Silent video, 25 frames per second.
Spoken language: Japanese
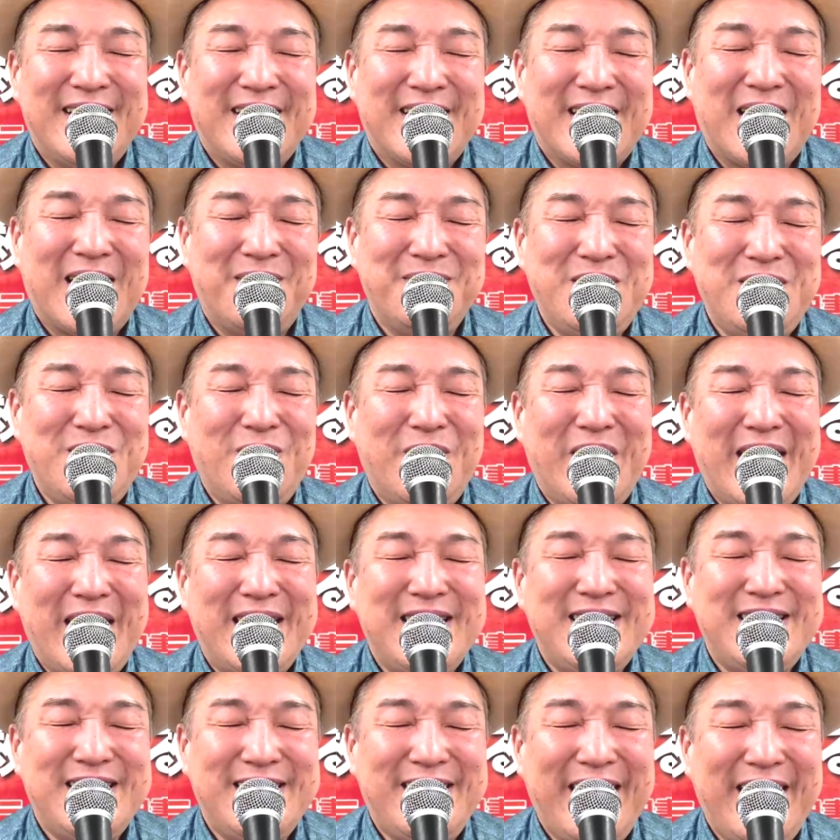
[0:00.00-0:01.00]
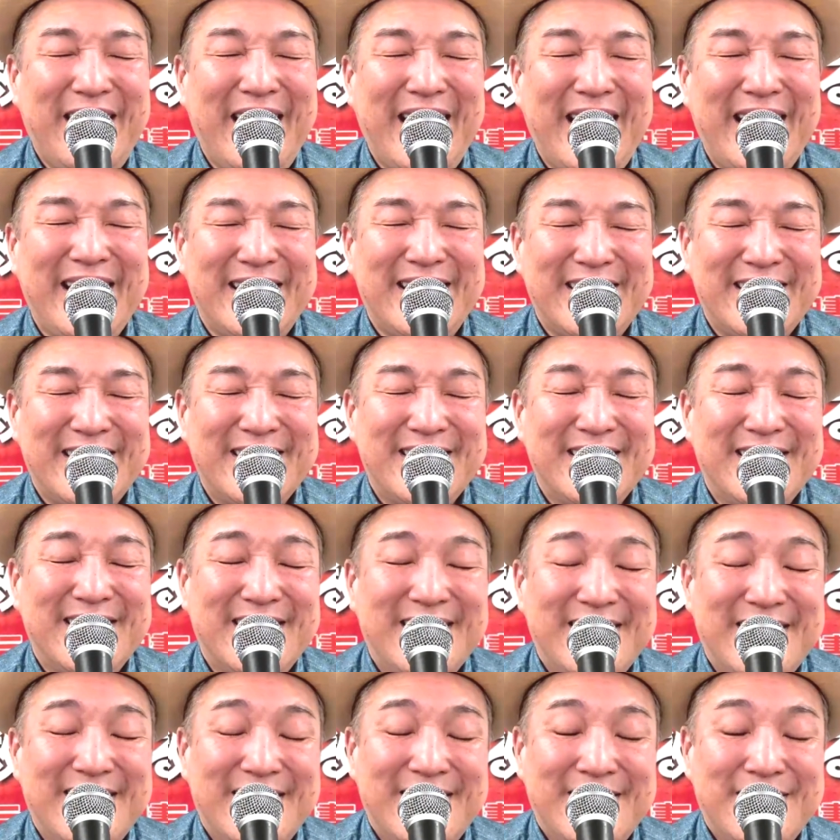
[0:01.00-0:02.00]
神の愛に出会い、
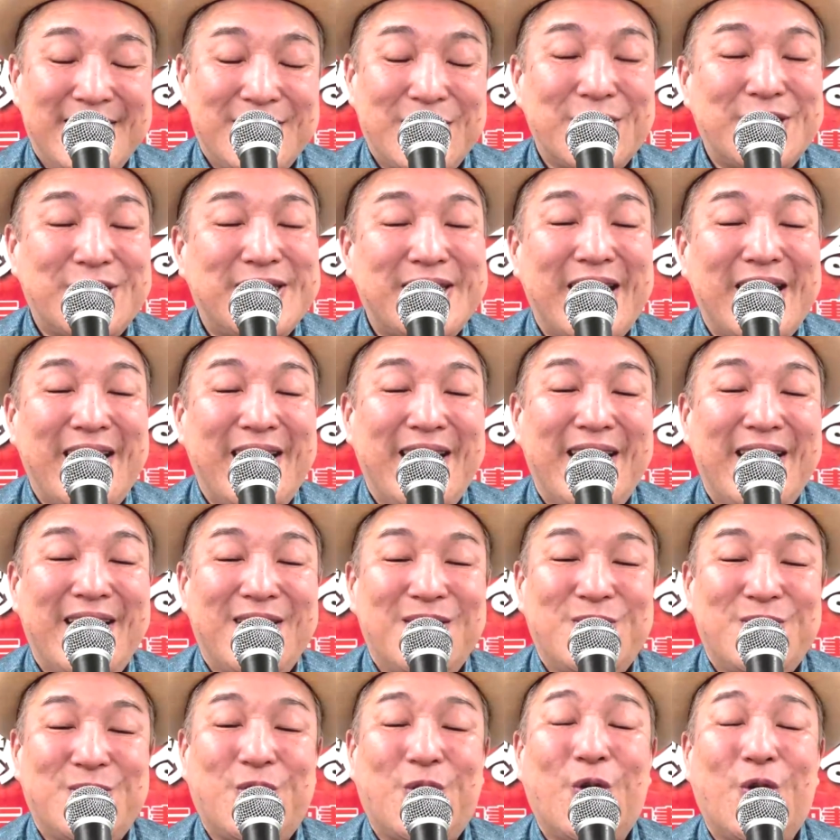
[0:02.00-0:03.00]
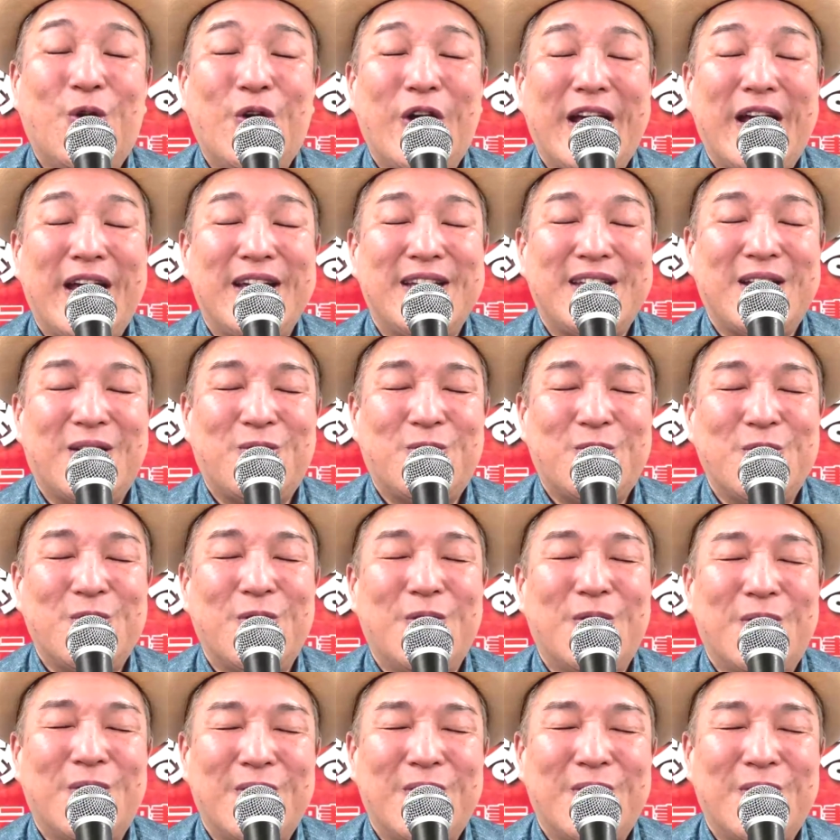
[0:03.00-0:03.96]
そして不公平なほど